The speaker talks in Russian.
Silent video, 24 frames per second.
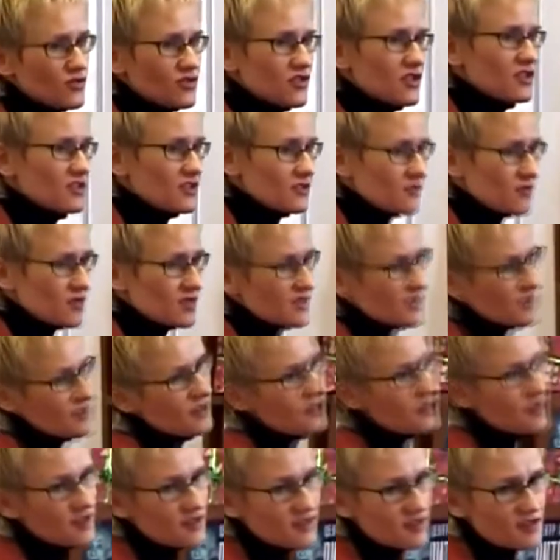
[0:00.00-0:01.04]
знаете,
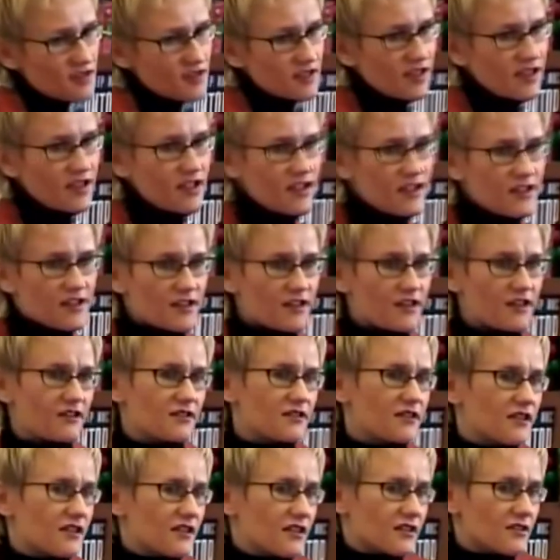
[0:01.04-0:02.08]
эмоциональное состояние,
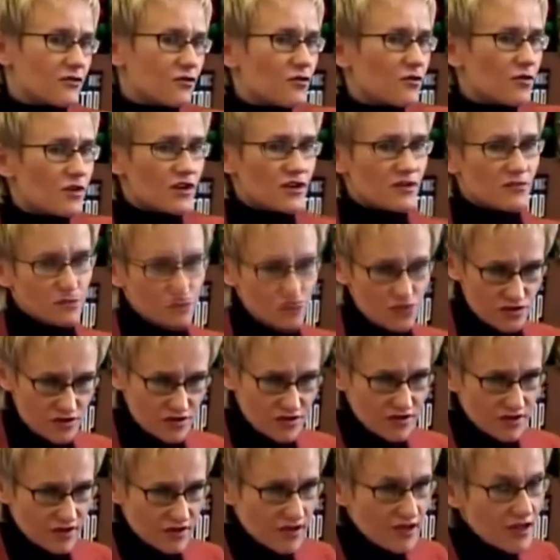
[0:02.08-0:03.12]
когда я добрая и
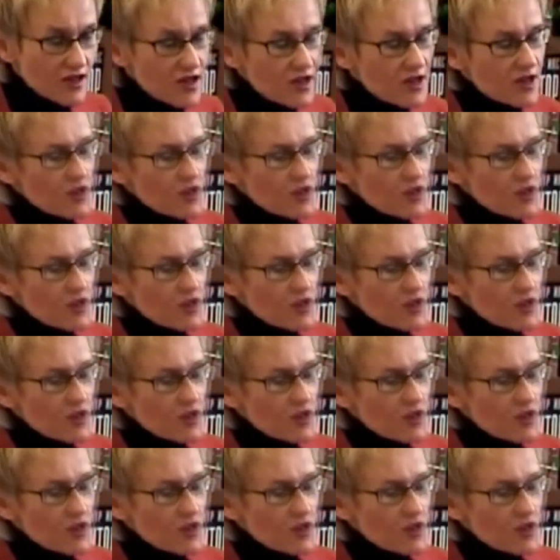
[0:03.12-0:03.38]
пушистая.